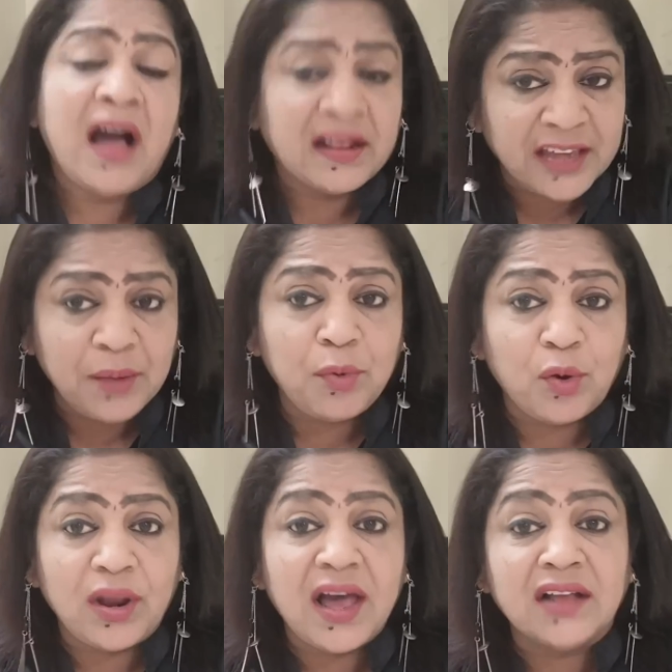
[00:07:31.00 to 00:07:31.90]
அதே
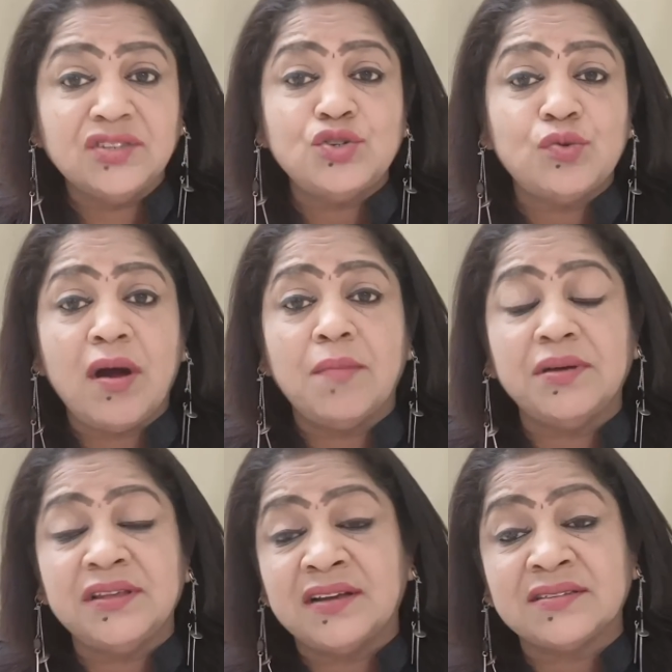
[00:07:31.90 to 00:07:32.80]
போல அஞ்சு ரூபா
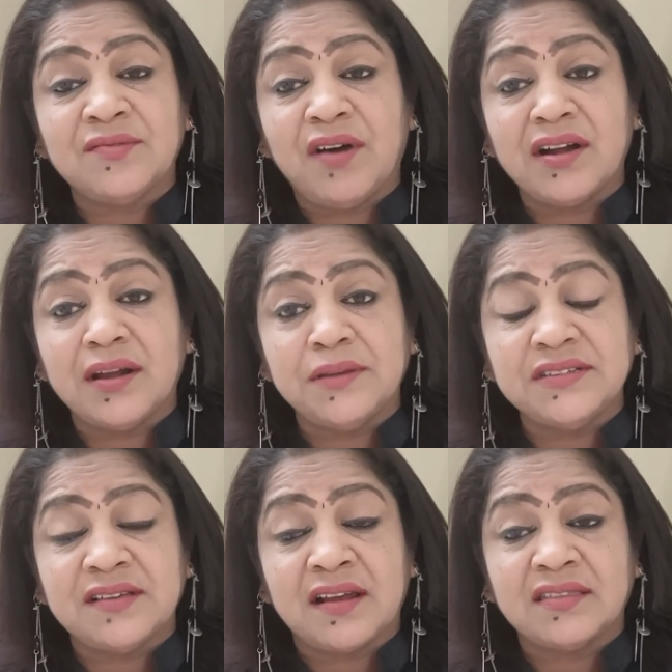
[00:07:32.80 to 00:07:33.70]
ஐம்பது காசுக்கு வாங்கின
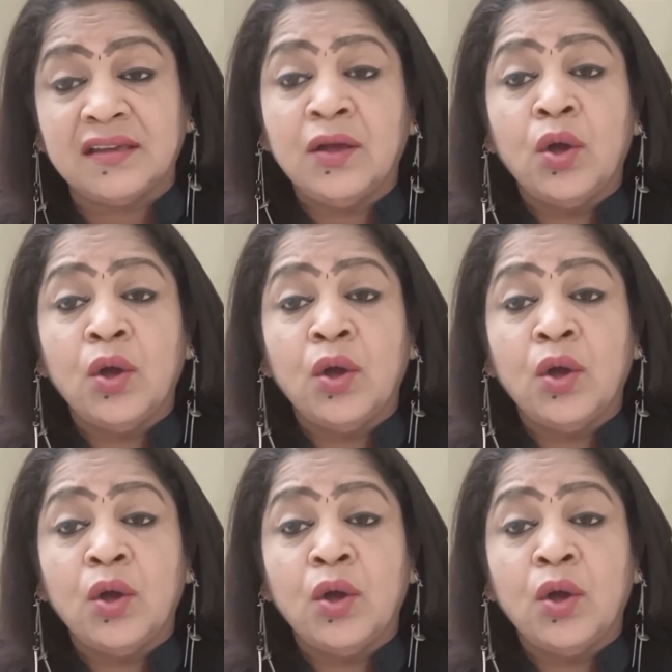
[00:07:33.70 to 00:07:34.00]
மின்சாரத்தை